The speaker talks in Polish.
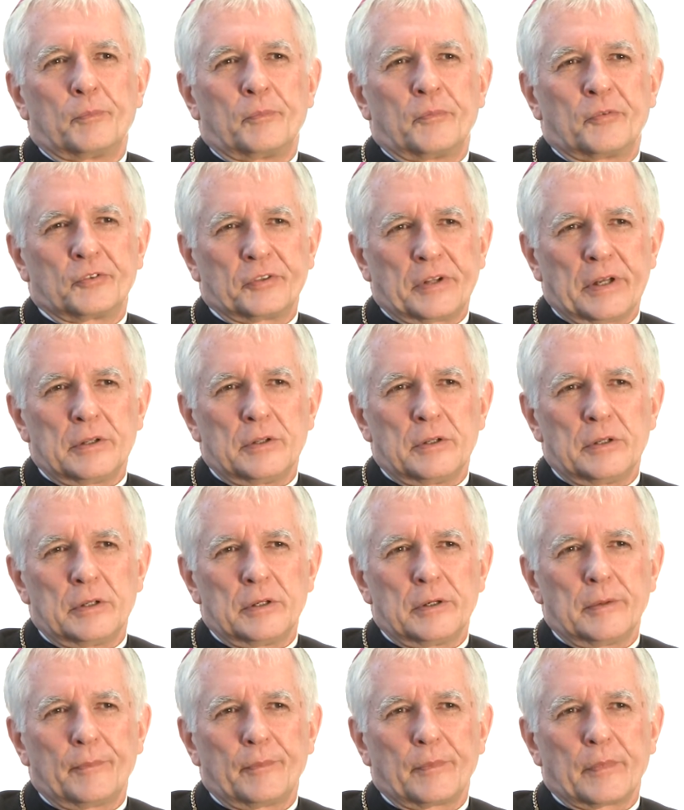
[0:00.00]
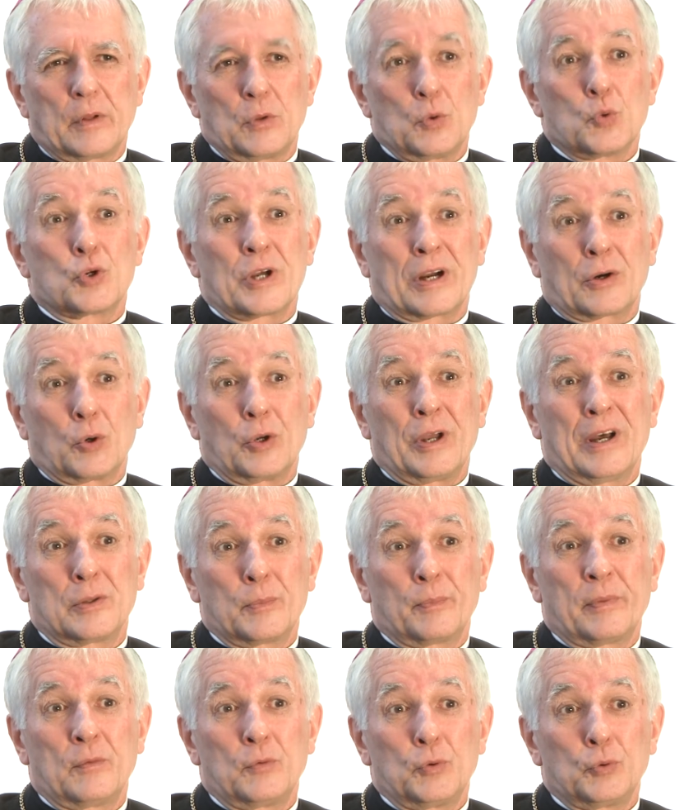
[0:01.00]
wtedy, już jako Jan
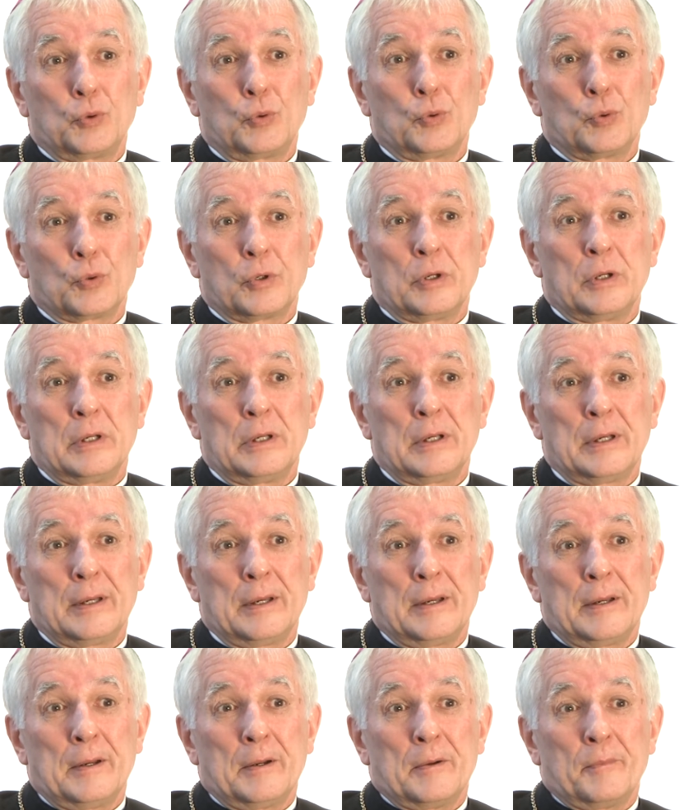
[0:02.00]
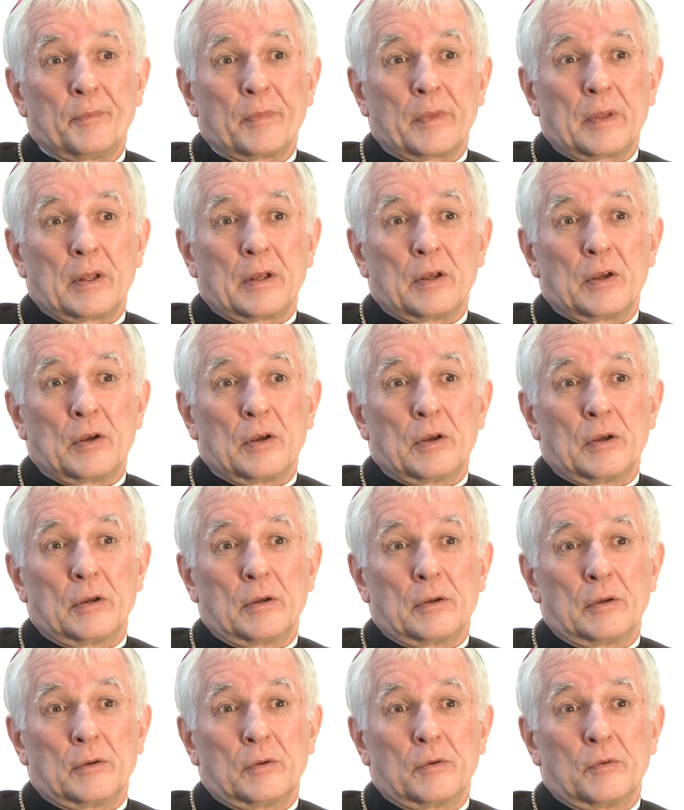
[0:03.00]
Paweł II,
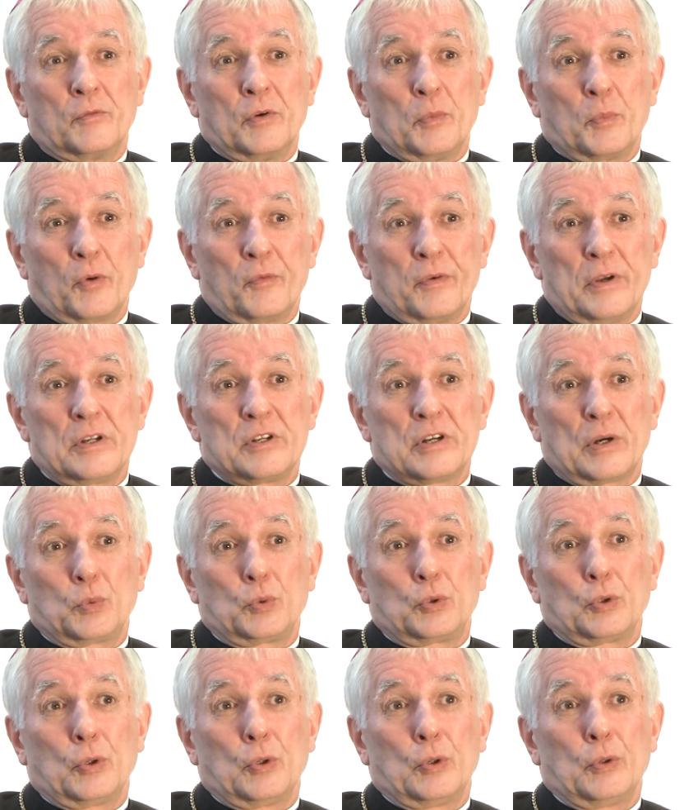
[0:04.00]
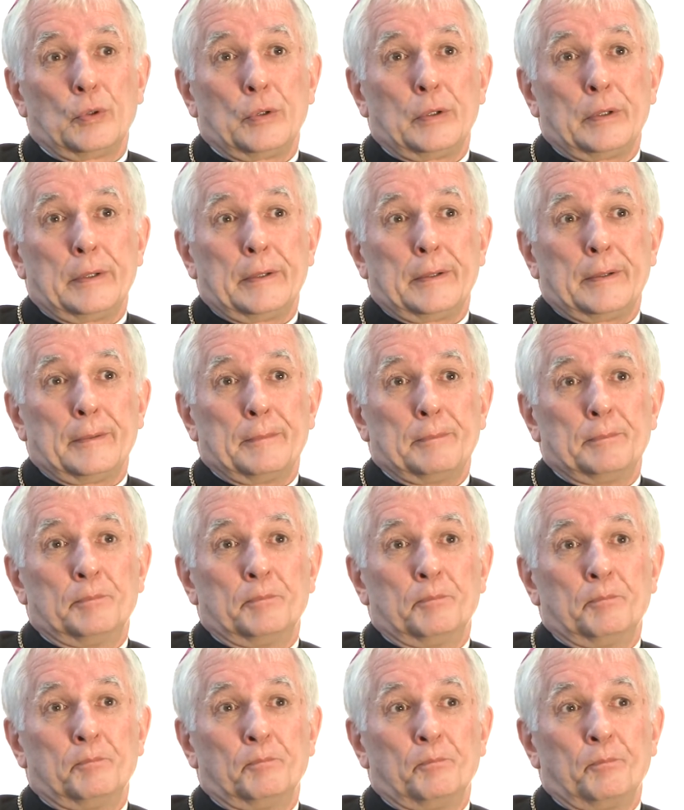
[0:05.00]
wypowiedział to,
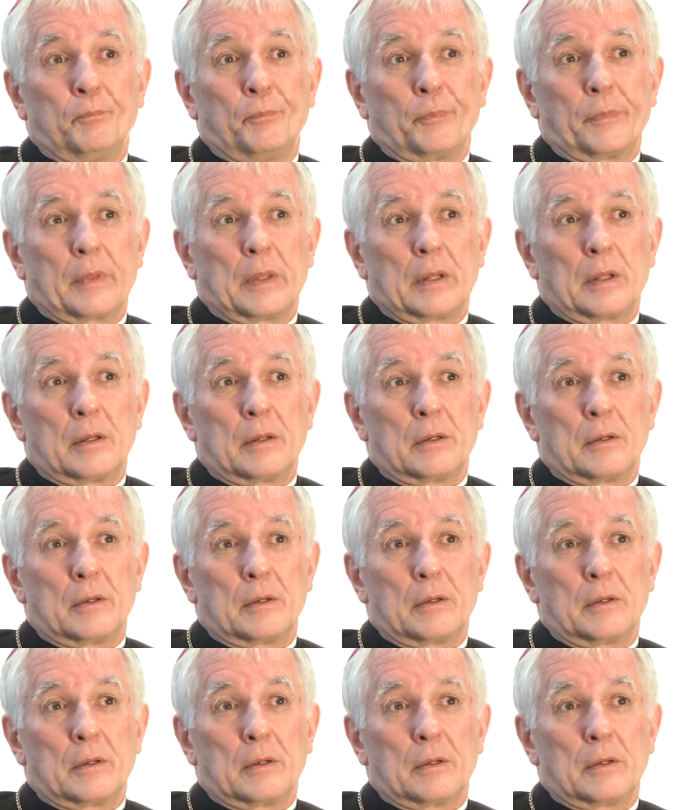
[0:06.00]
mm,